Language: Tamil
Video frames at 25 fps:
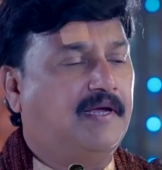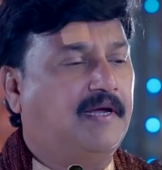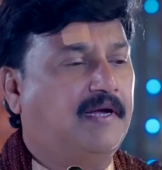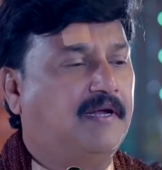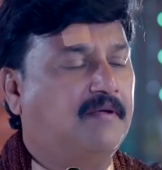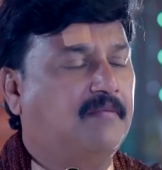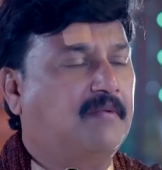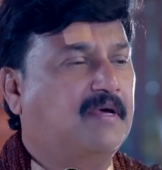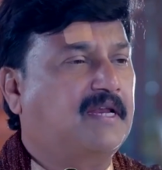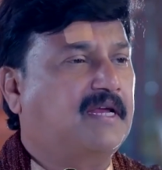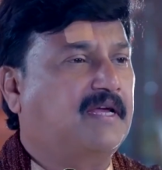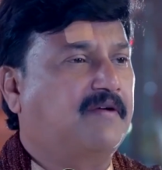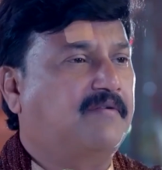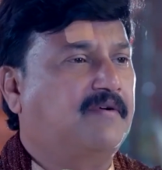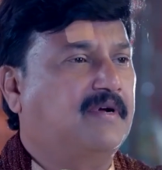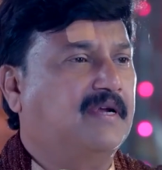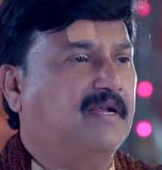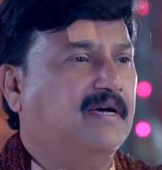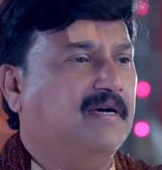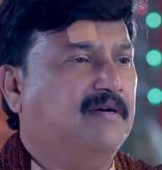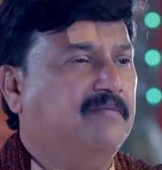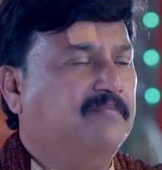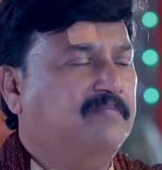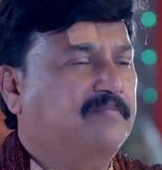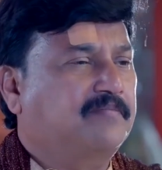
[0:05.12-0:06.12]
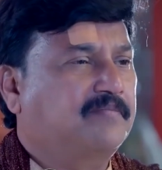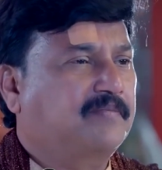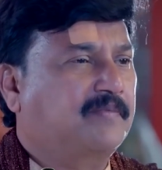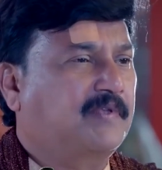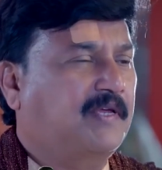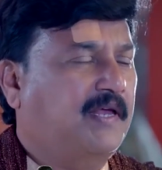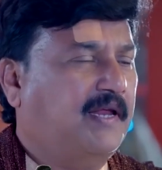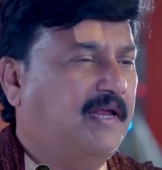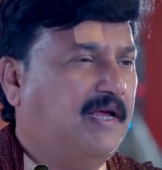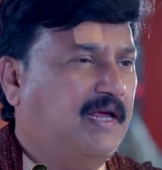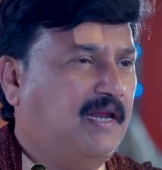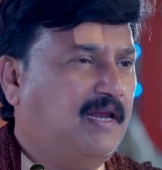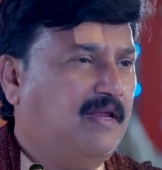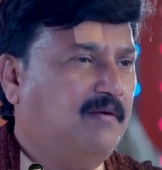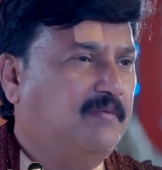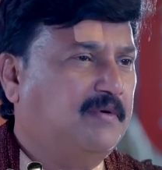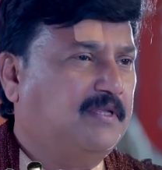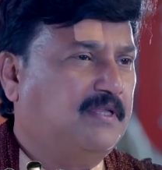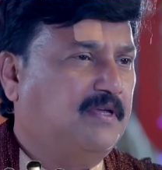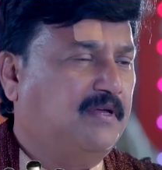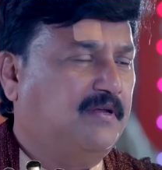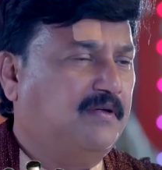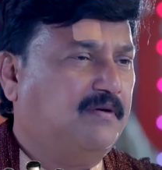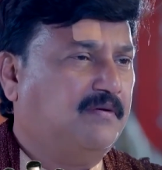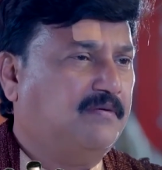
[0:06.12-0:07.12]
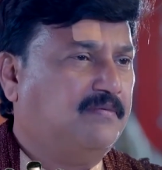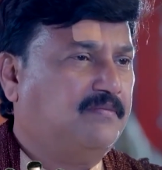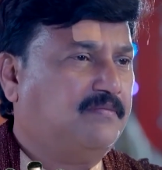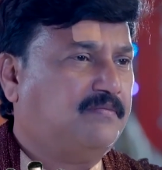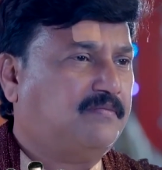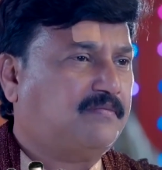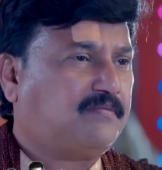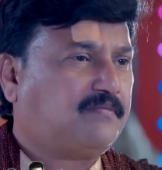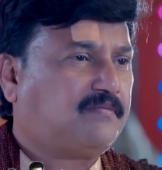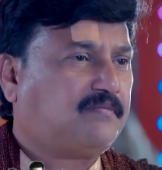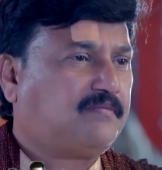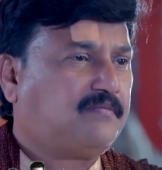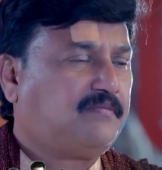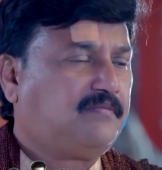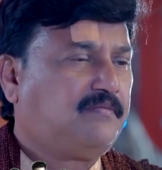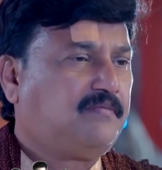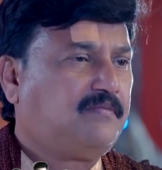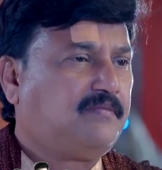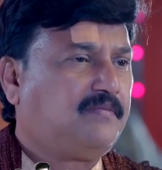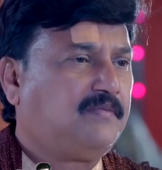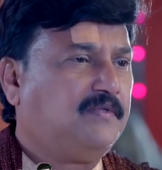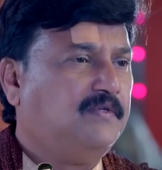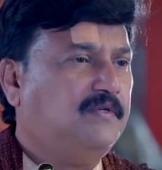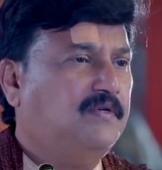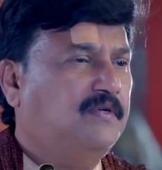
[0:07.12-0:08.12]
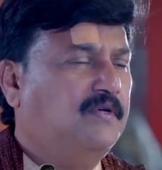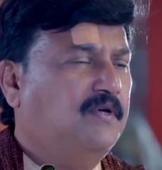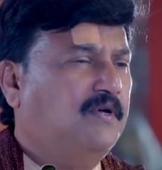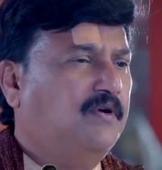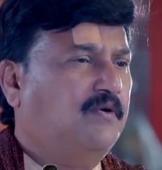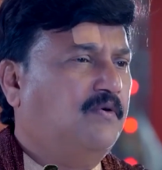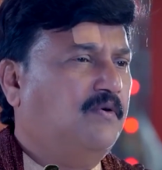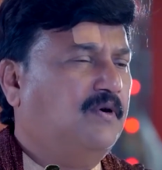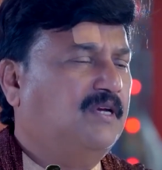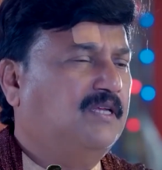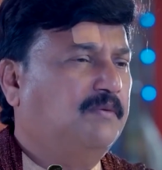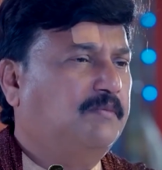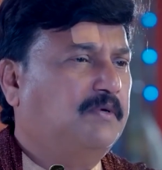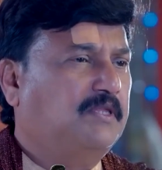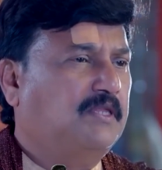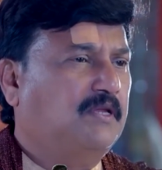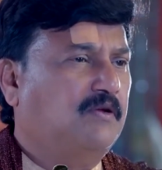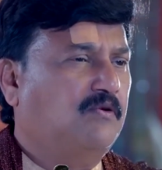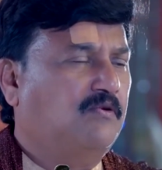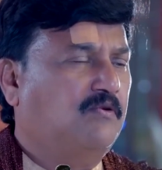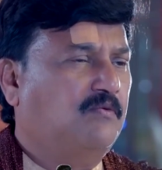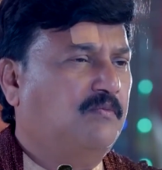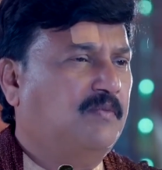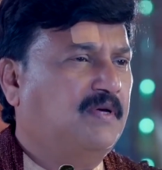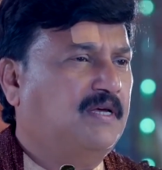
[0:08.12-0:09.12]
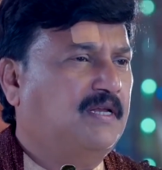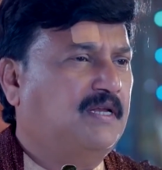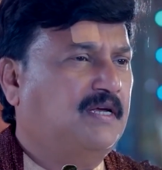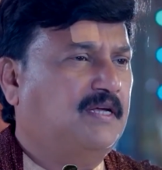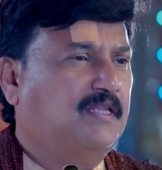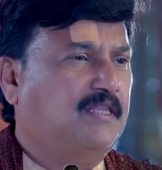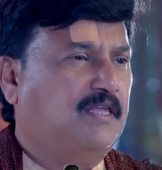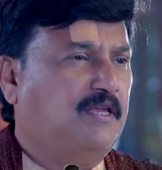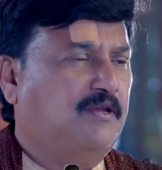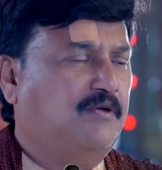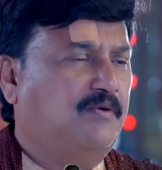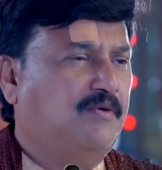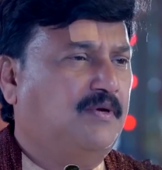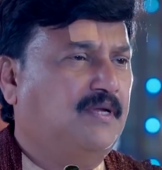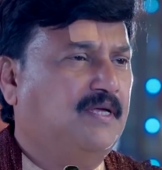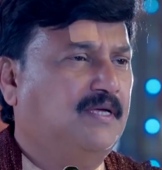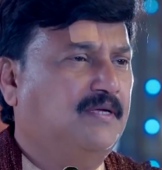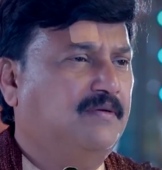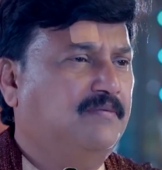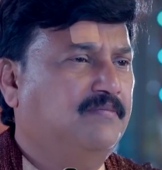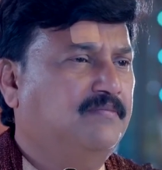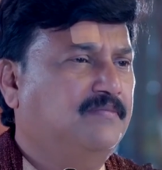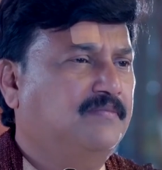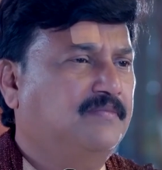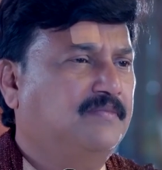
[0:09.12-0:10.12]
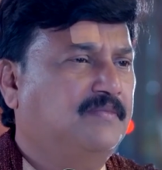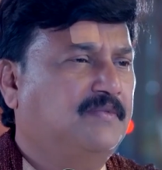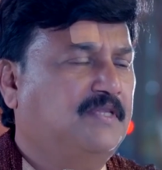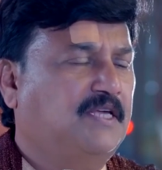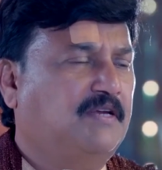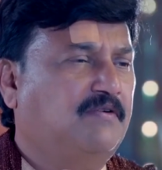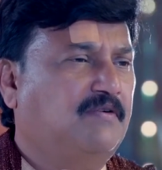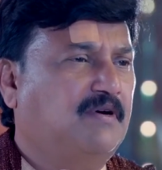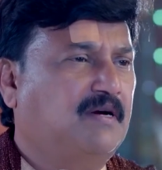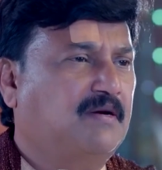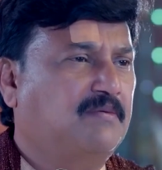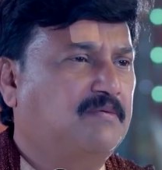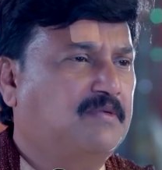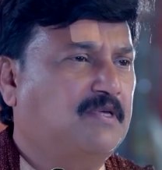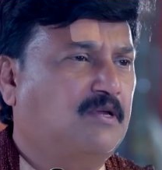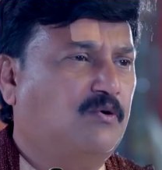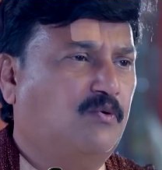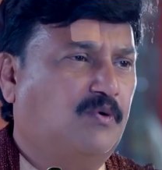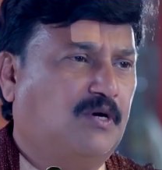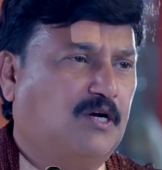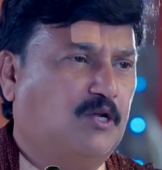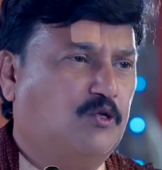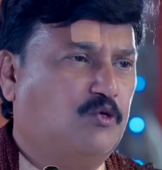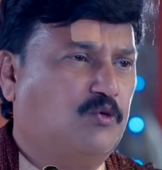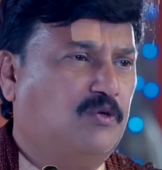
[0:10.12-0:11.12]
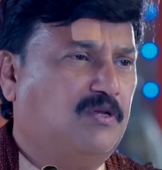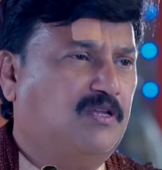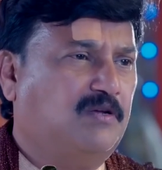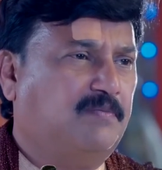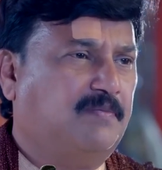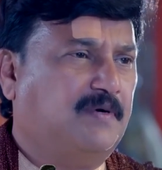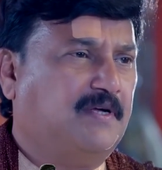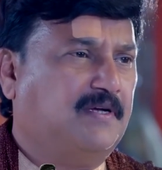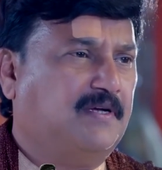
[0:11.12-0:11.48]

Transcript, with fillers: என்கிட்ட மறைக்க வேண்டாம் எனக்கு எல்லாமே தெரியும் குழந்தை பத்தின உண்மை எனக்கு தெரியும்னு திருவேங்கடம் சார் உங்ககிட்ட